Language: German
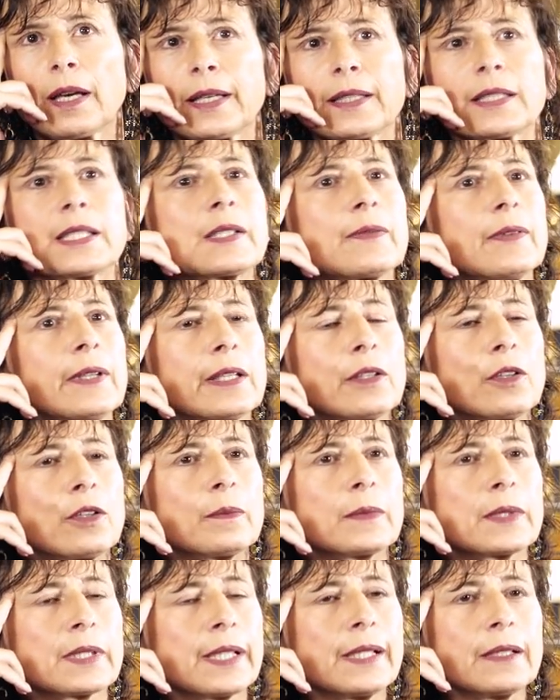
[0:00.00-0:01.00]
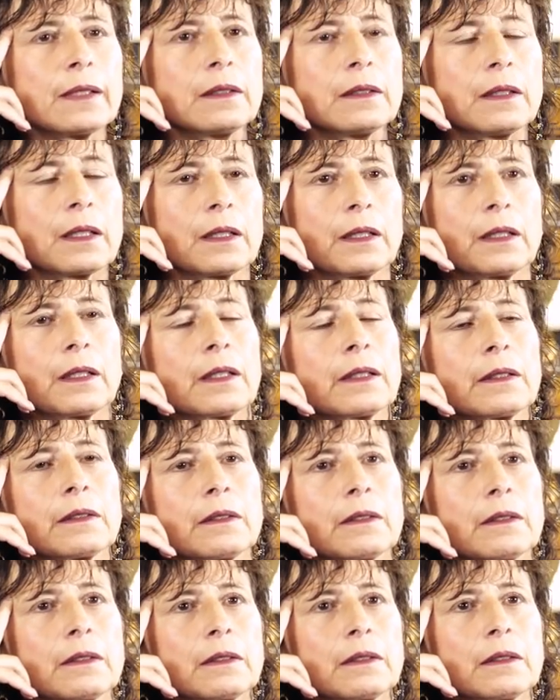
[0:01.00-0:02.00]
Ein Zwilling kommt selten allein.
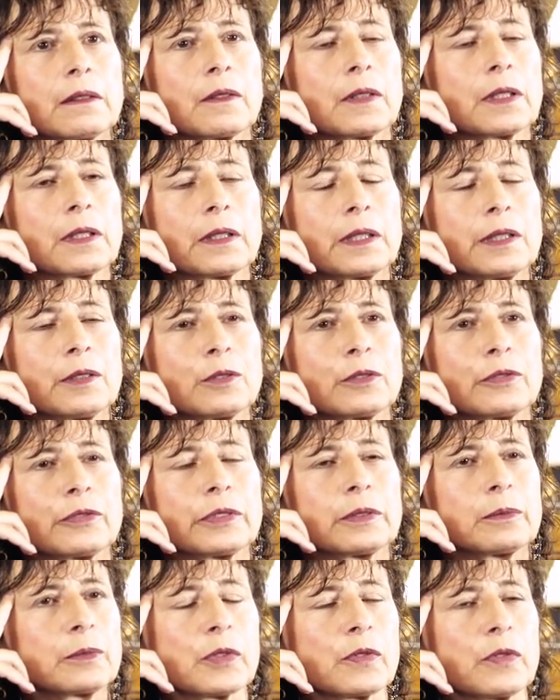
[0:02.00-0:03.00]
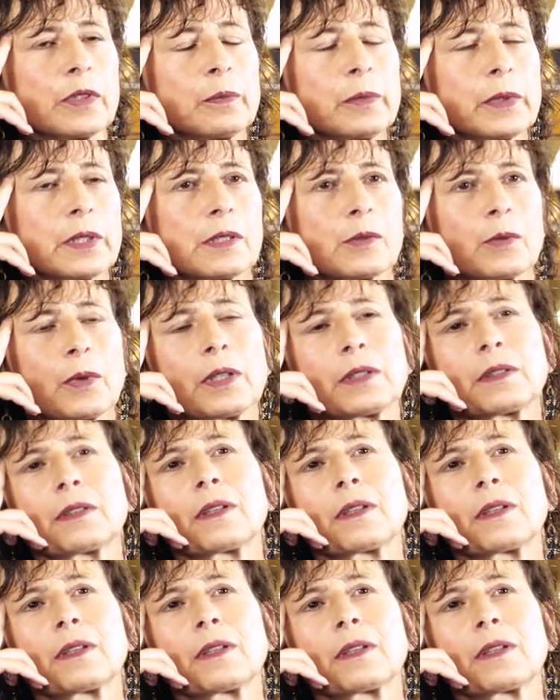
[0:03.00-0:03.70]
War ein Kinofilm, das fällt mir jetzt so gerade